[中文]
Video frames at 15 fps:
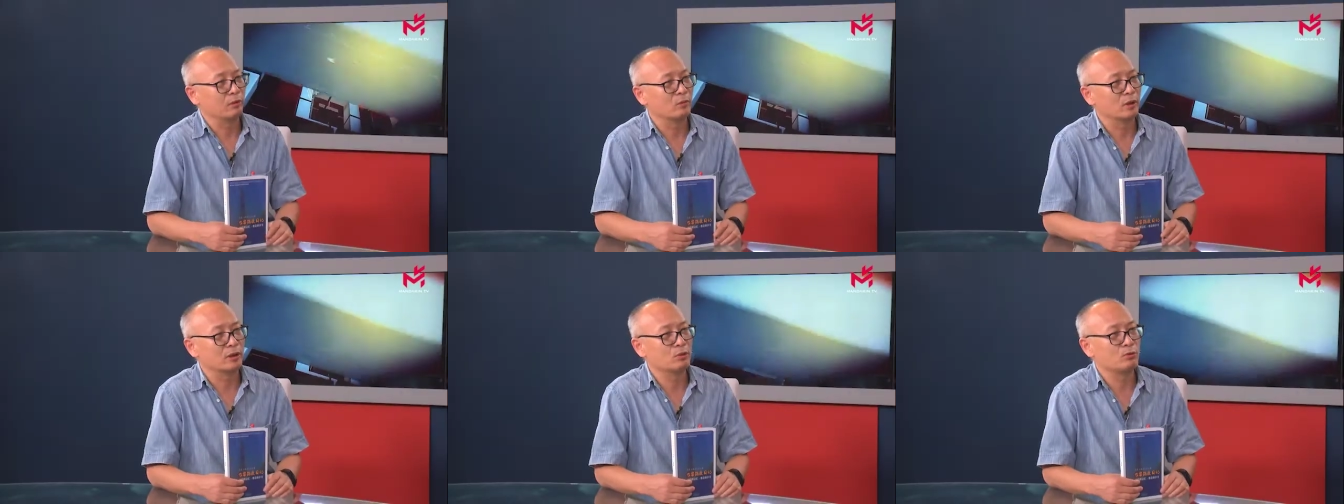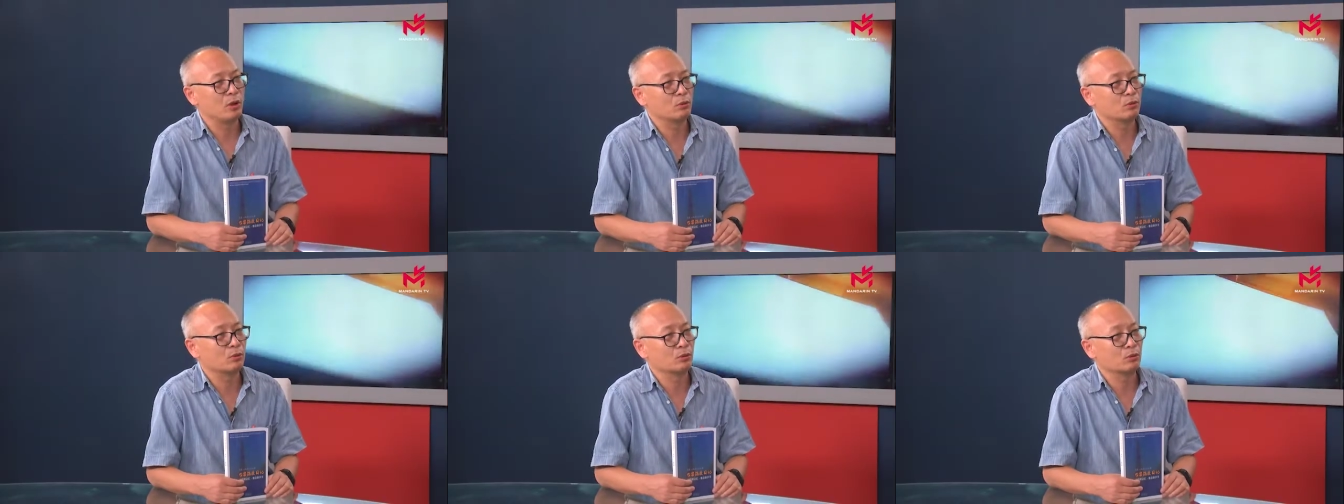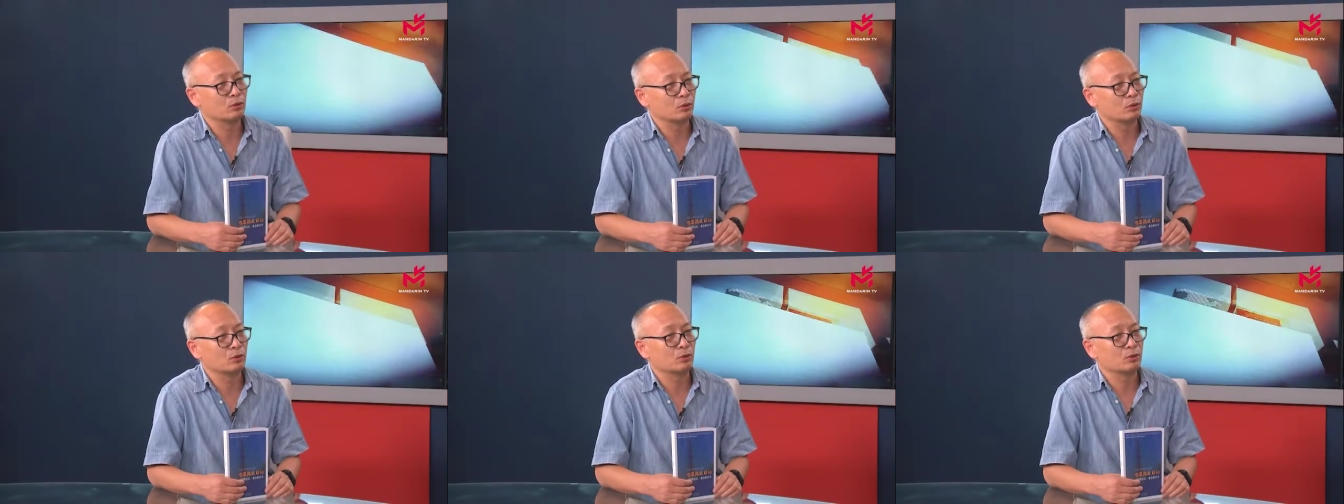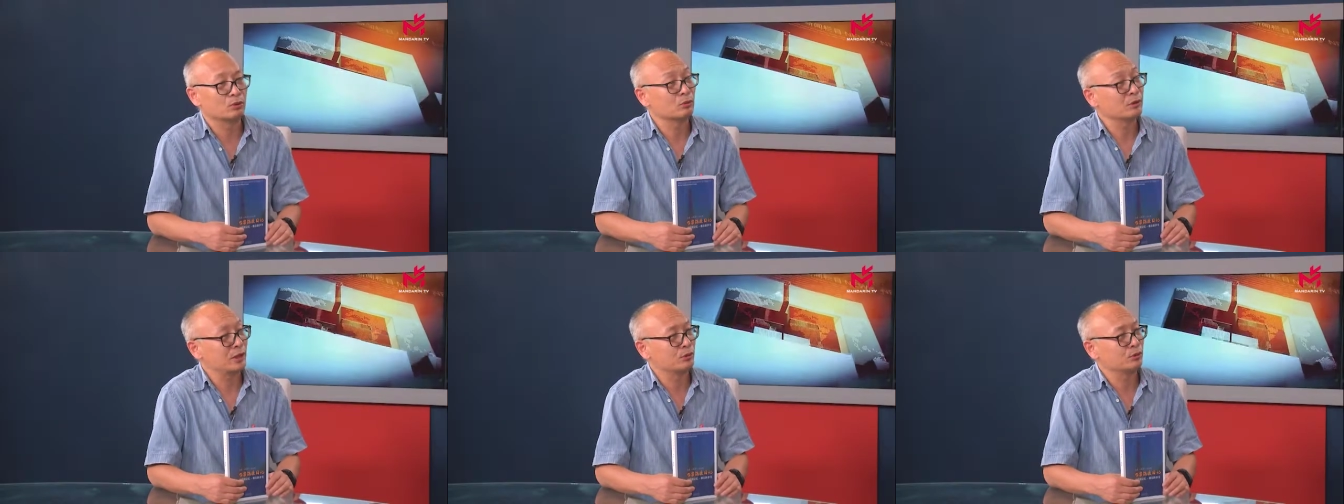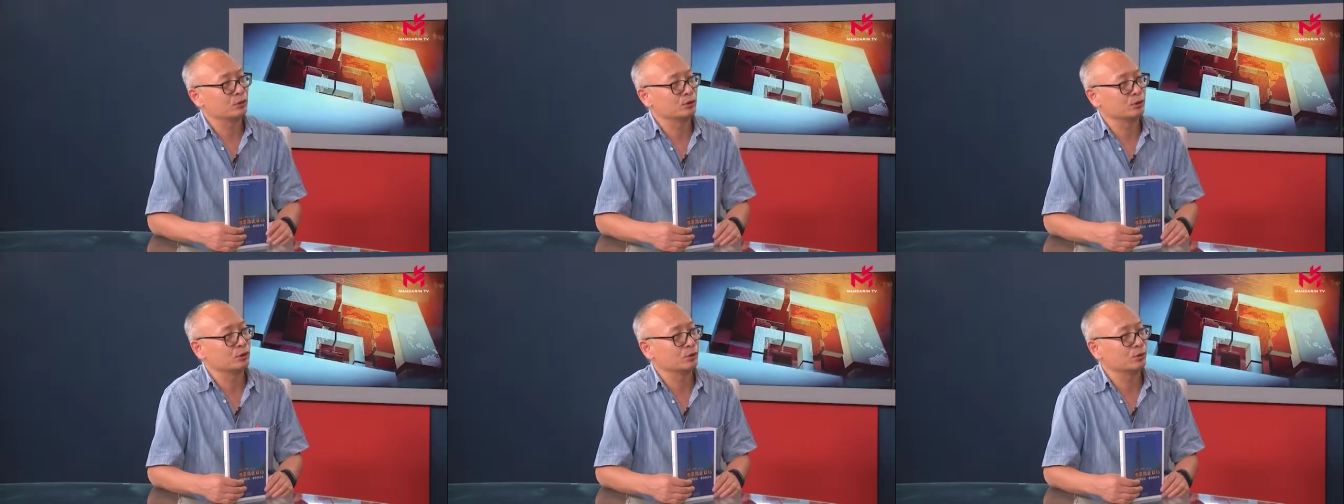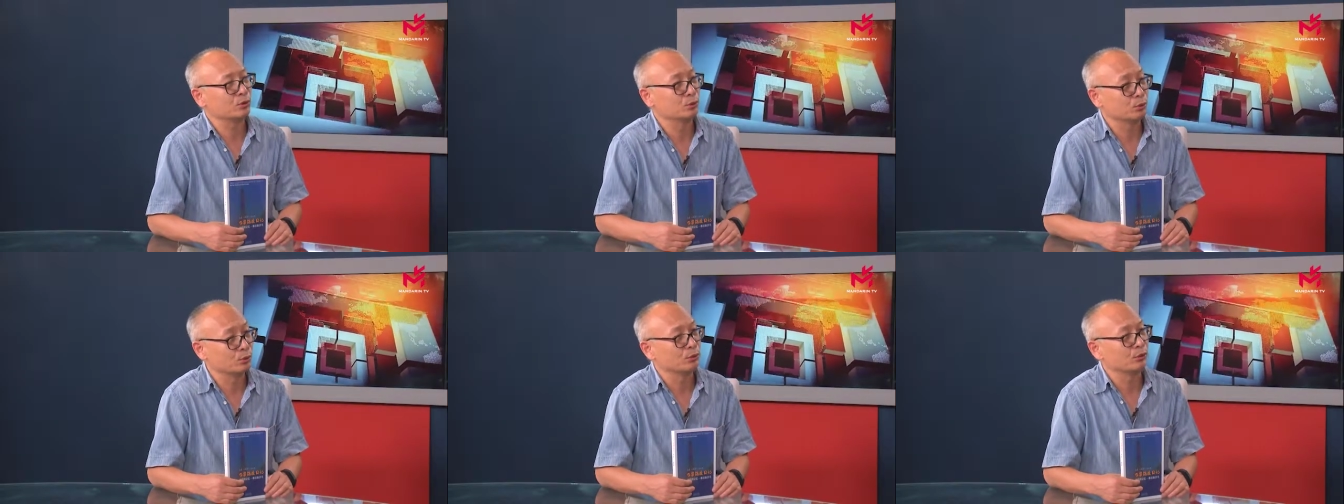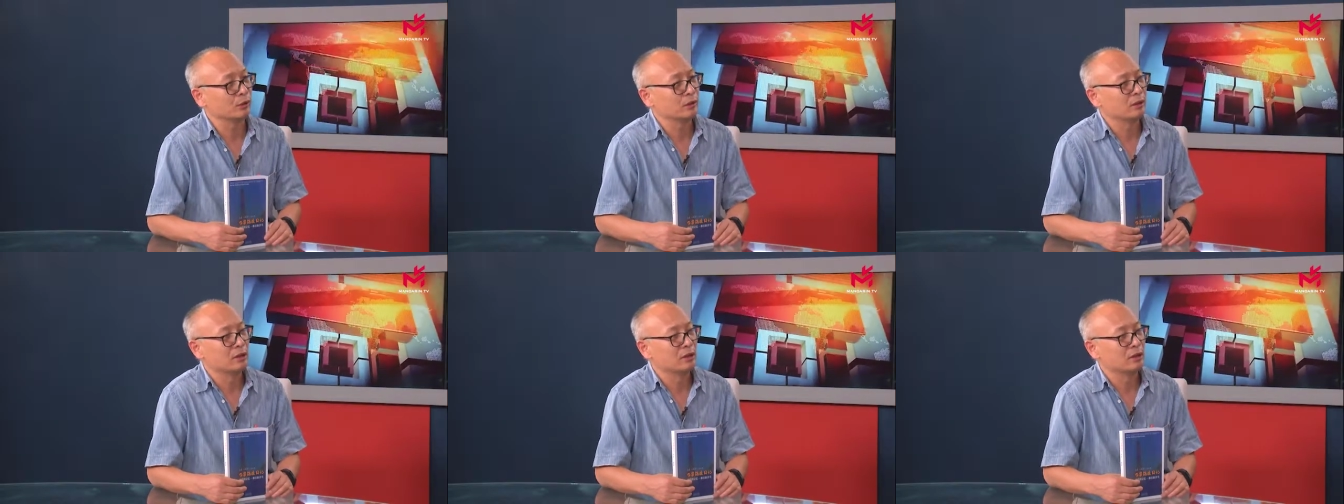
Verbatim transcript: 我跟员工呃从来都是有互动的。因为